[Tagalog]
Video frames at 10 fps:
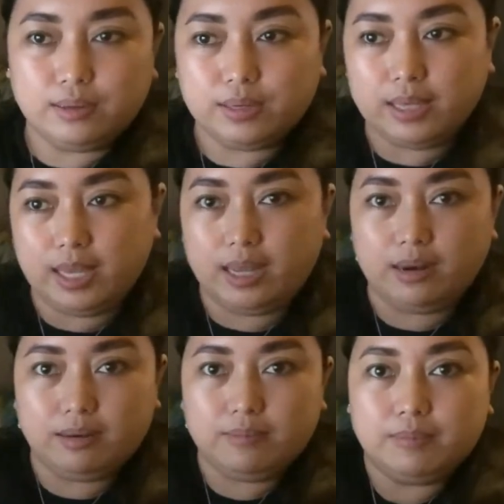Ayan.
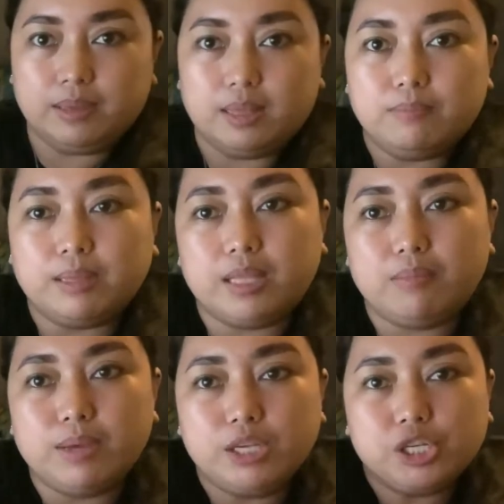Mat
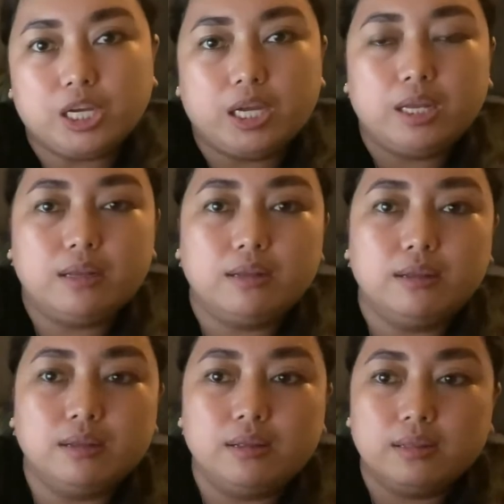matibay siya.
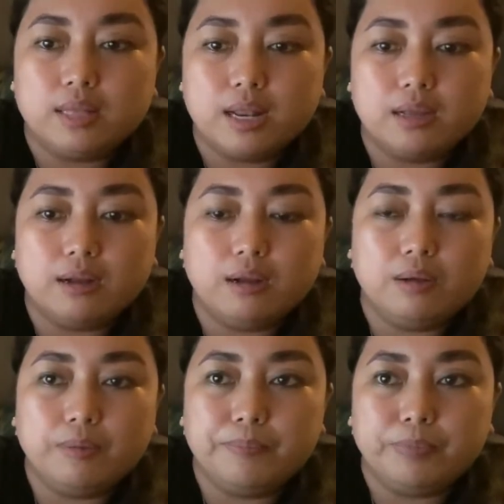Talagang
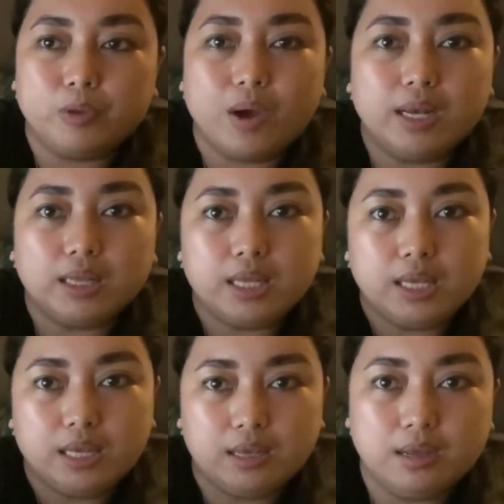quality.
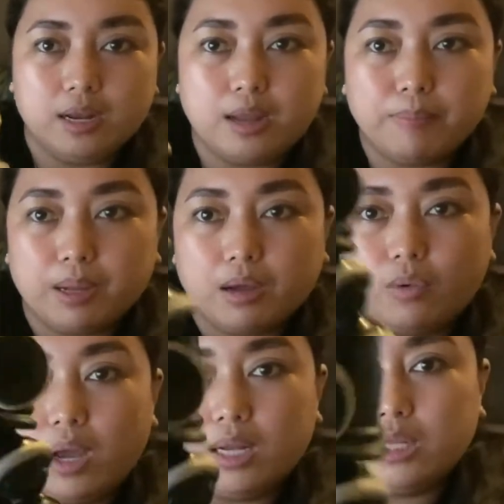
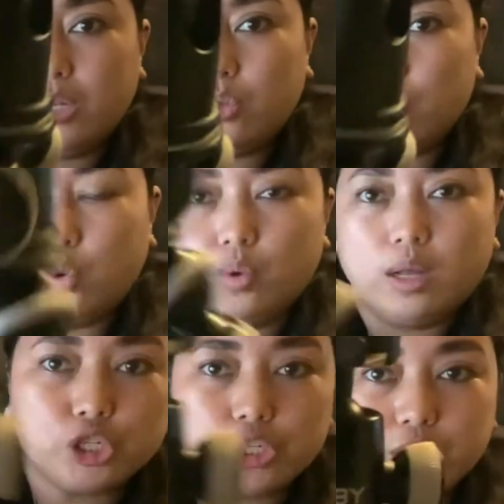Napaka-quality nitong.
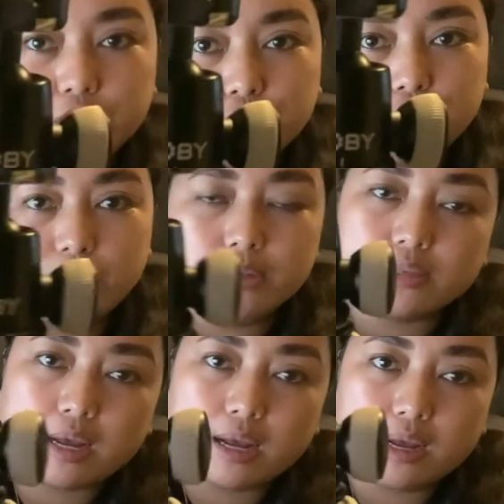Search nyo rin
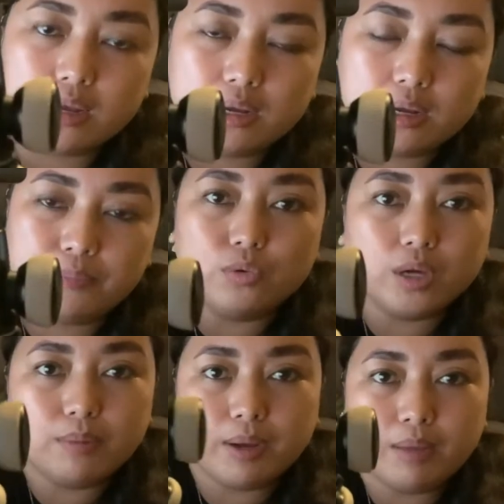sa uh,
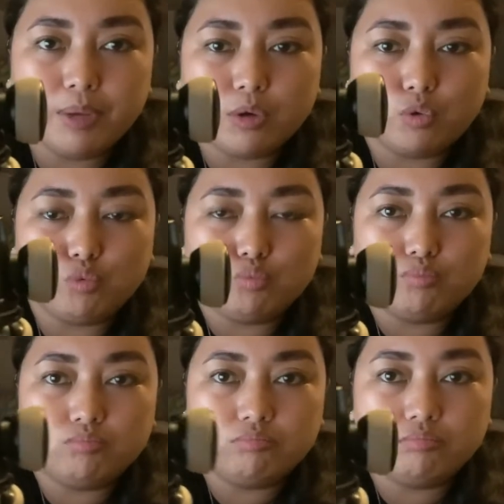Google mga be kung
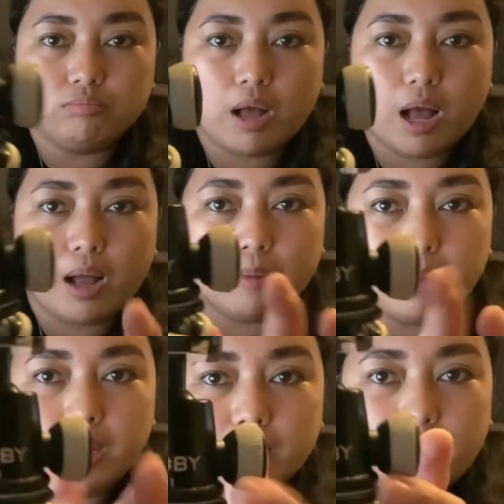ah,
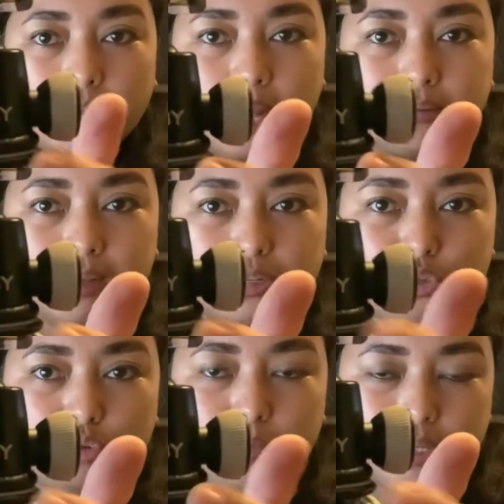magandang klase ang
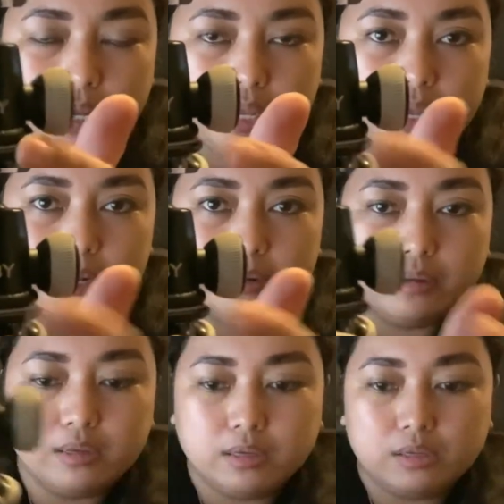Joby. Ayan.
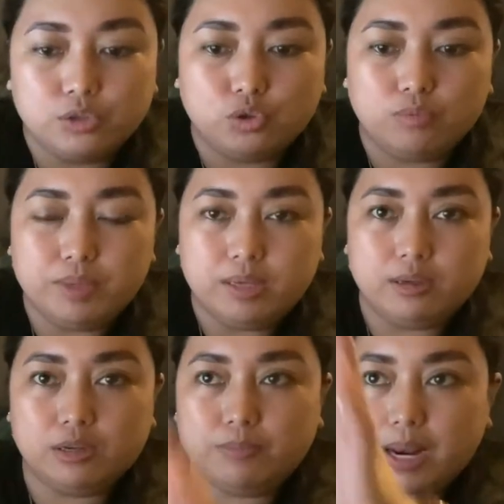Joby.
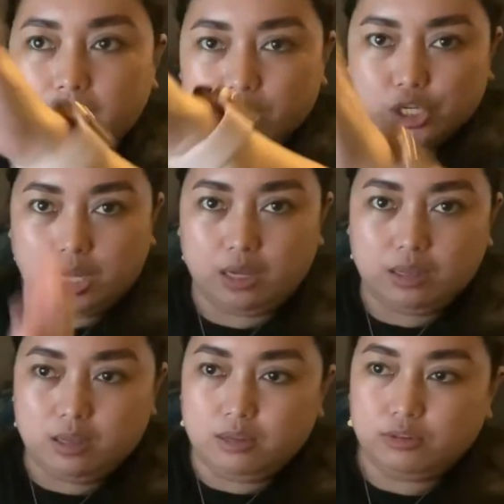Malaki siya.
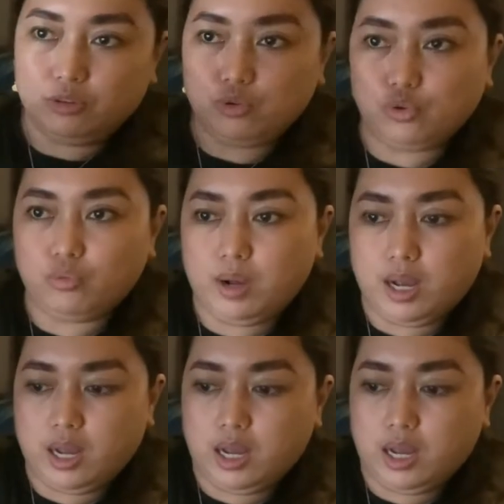Siguro mga